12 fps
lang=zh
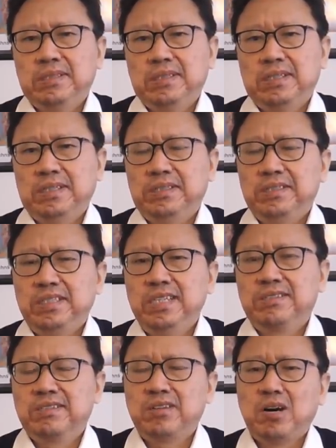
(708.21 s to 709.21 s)
呃，印
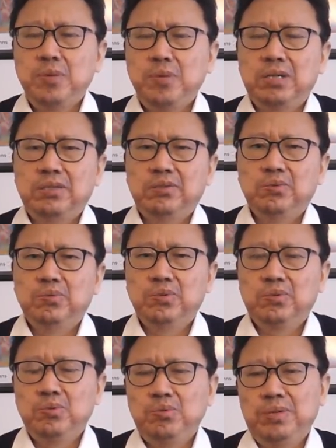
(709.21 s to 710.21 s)
制钞票无
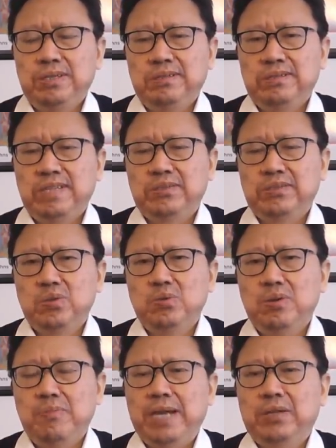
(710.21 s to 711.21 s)
助于让中
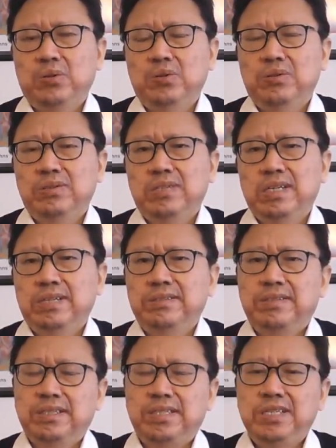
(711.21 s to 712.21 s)
国摆脱啊
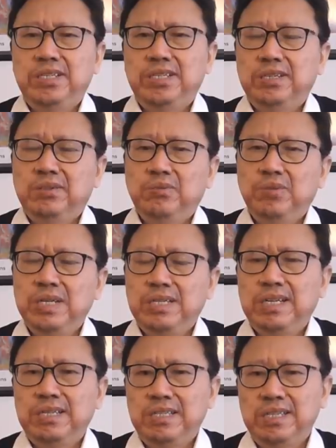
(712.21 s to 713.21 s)
这个经济危机
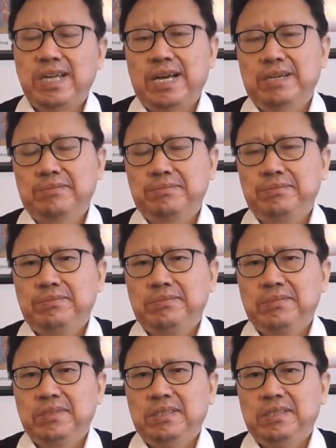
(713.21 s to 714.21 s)
的泥潭，
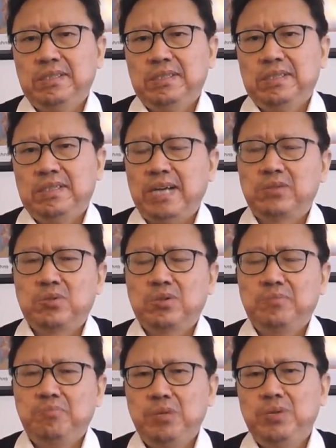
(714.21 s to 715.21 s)
还说
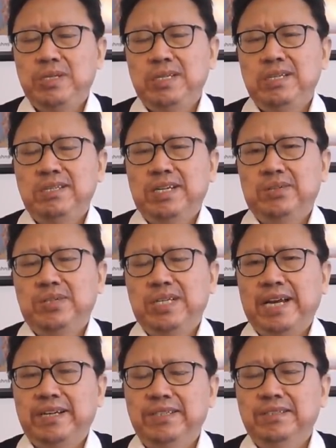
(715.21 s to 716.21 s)
必须进行结构性
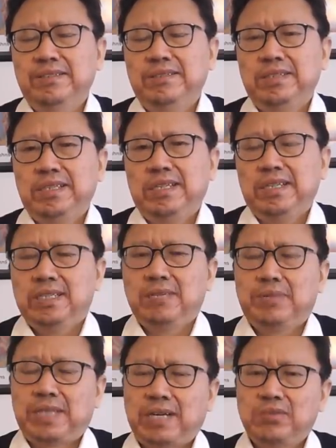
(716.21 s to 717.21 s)
改革。那
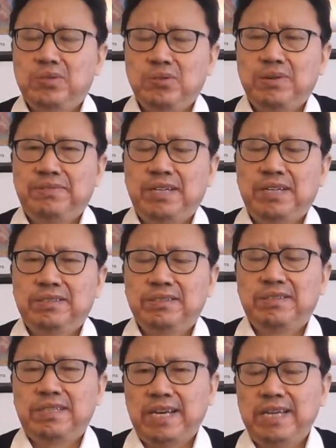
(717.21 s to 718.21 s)
么他说这番话是
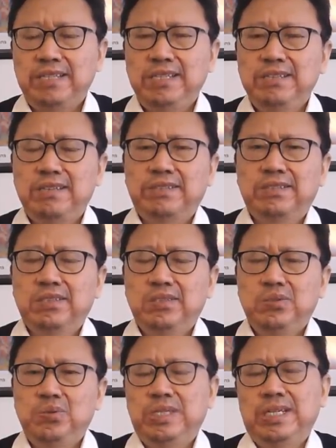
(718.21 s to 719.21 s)
在《财经》杂志
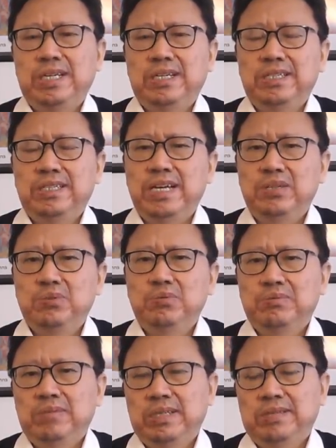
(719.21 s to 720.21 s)
举行的一个年度
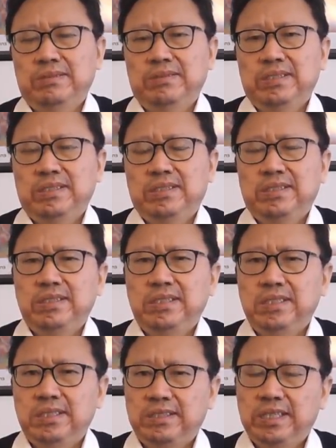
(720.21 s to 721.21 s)
啊，
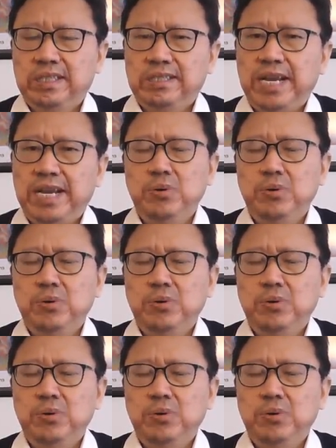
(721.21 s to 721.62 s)
这个年